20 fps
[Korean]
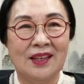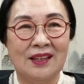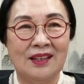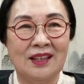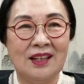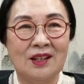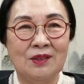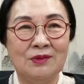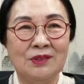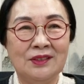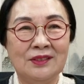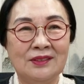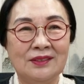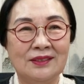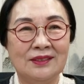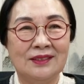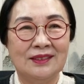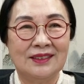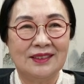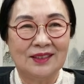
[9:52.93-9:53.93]
여러분
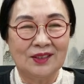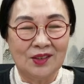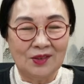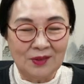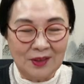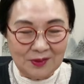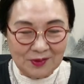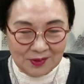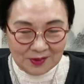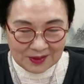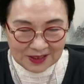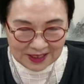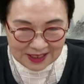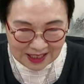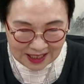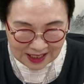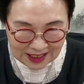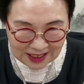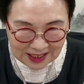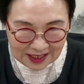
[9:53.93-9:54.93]

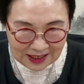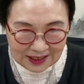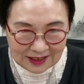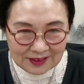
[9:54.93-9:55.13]
고맙습니다.